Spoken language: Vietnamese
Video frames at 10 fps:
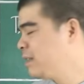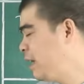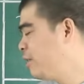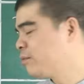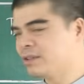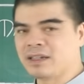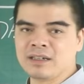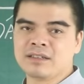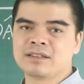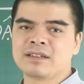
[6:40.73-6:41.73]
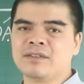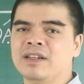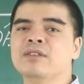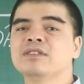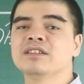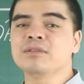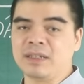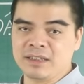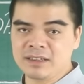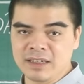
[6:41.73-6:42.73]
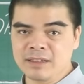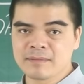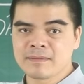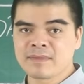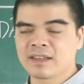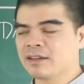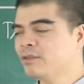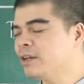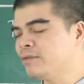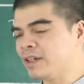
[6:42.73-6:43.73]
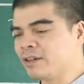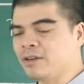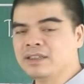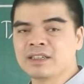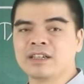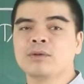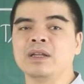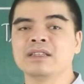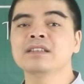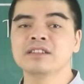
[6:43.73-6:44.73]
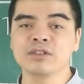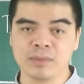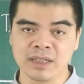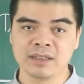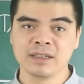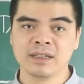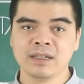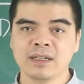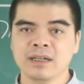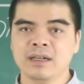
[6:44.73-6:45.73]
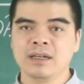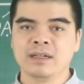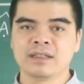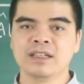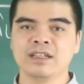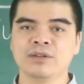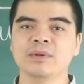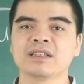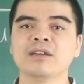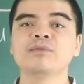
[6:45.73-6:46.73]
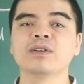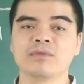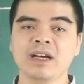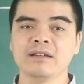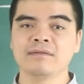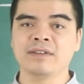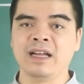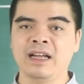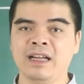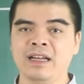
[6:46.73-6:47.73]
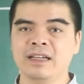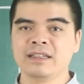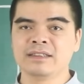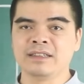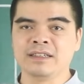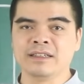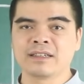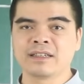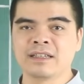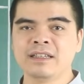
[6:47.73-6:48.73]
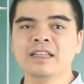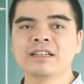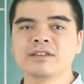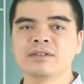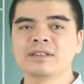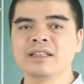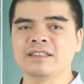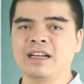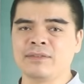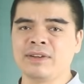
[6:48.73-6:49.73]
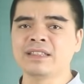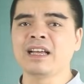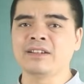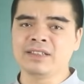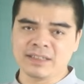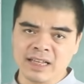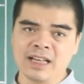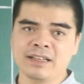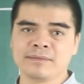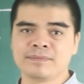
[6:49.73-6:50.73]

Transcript: tài lộc à, cần phải lưu giữ cho bản thân nữa, cũng cần phải có gì cái khoản tích trữ của mình thì nó được thêm vượng phát và gì cái ít có tình trạng là phá tài nó xảy ra.